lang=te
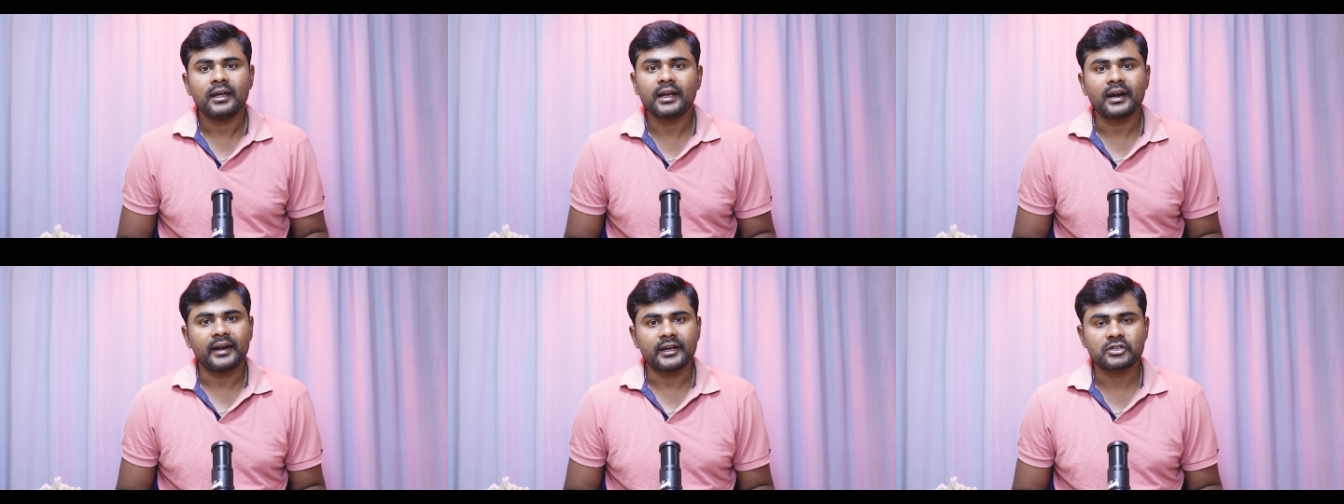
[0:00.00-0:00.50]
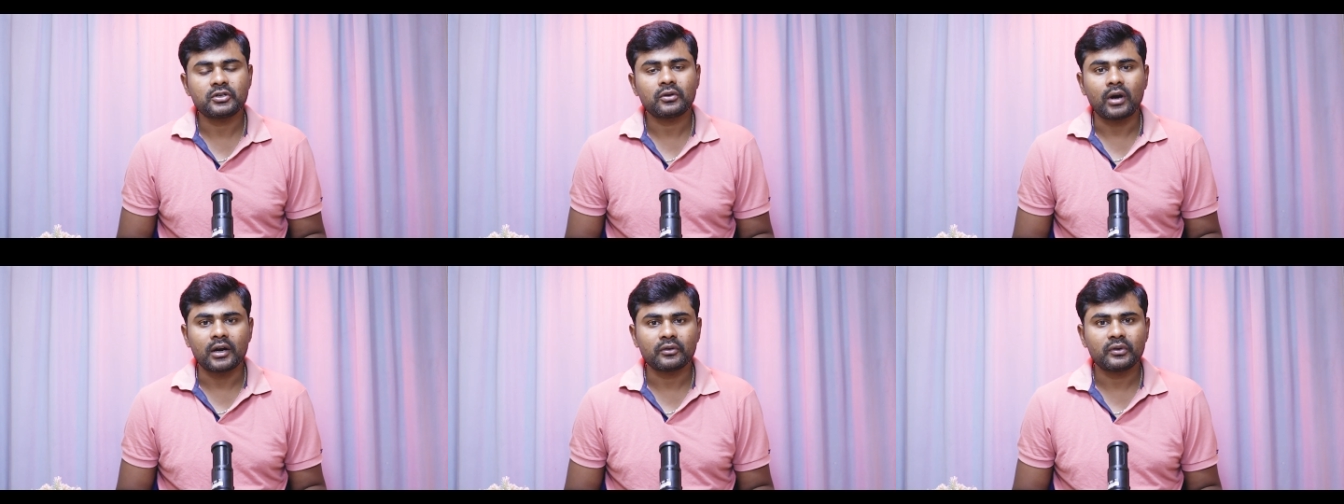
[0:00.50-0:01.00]
ఇంకా నెక్స్ట్
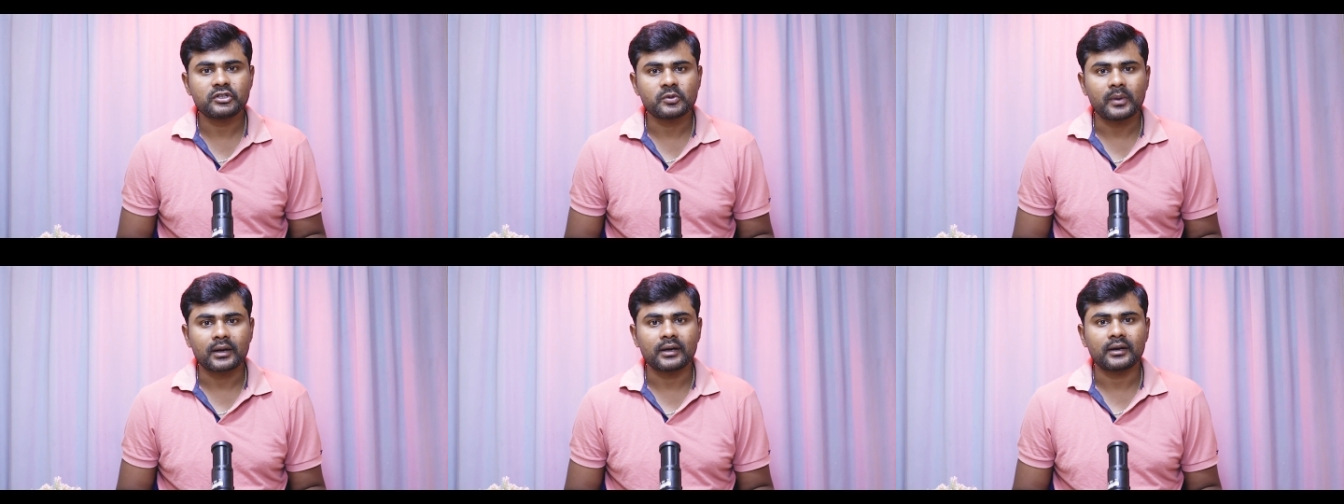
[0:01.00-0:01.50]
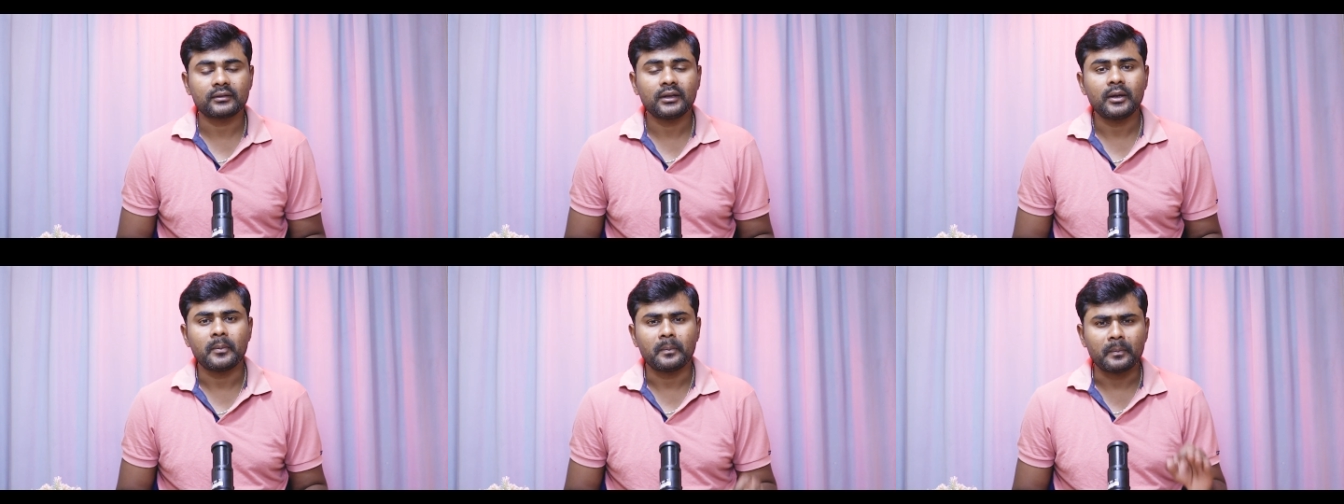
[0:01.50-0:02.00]
కాన్ గురించి మాట్లాడితే
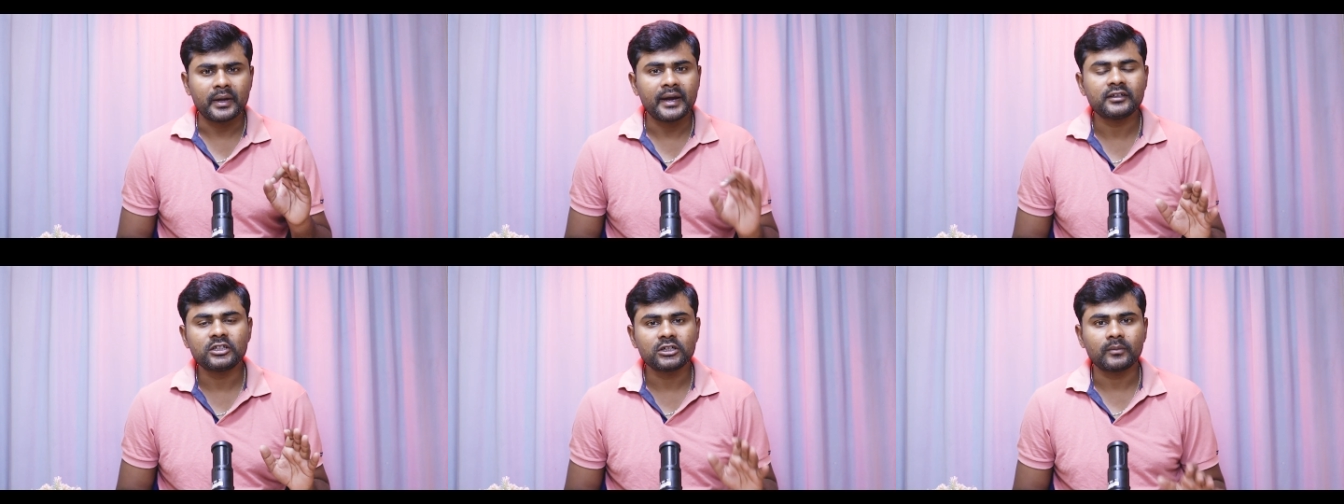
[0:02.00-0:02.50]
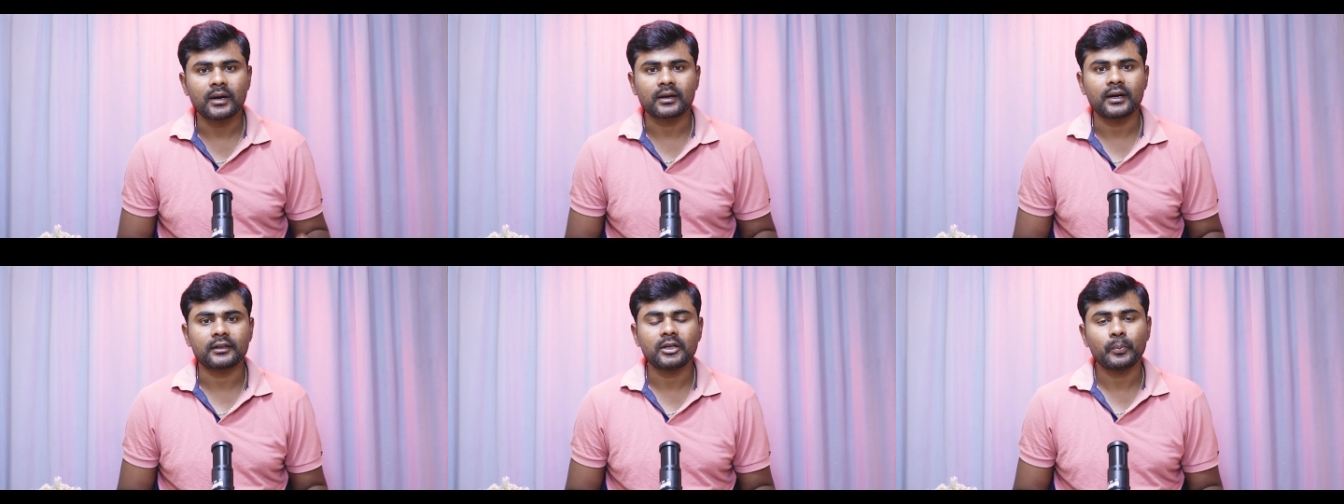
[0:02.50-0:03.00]
మెయిన్ థింగ్
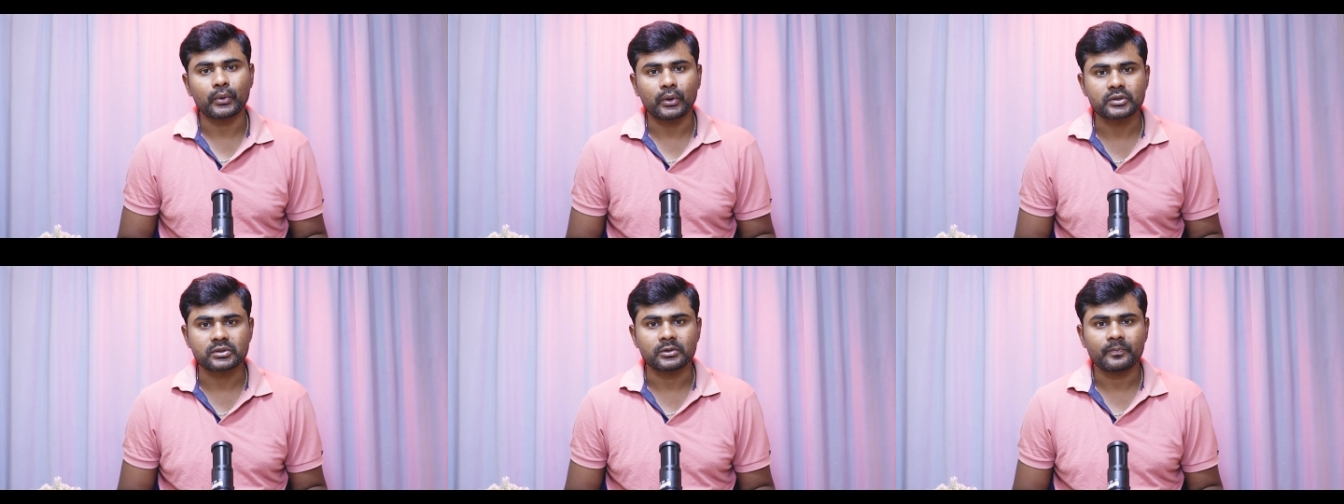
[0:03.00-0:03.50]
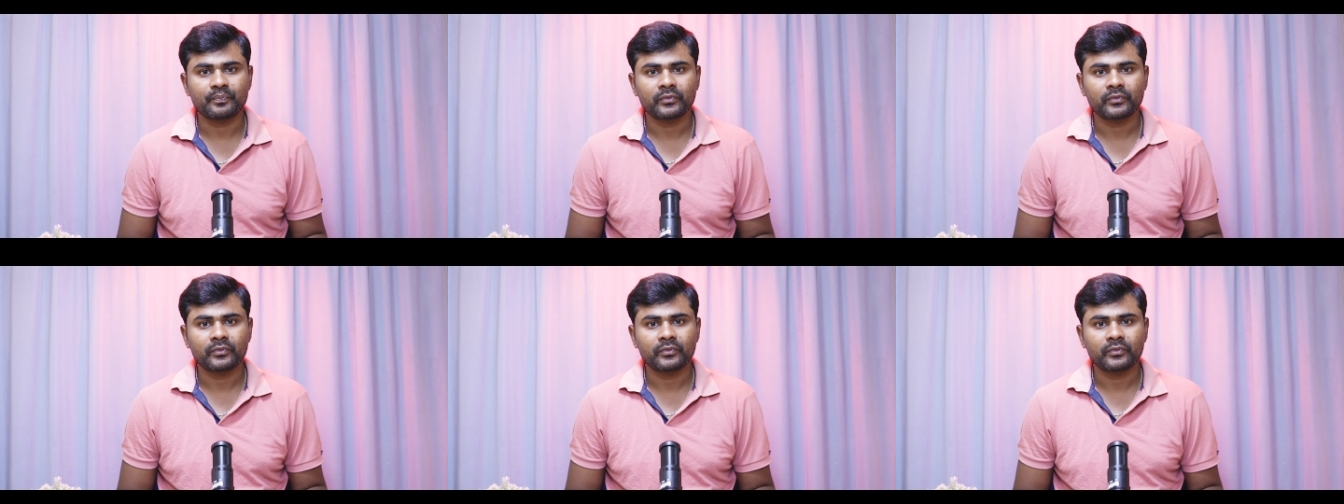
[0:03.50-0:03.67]
మాట్లాడితే ప్రాసెసర్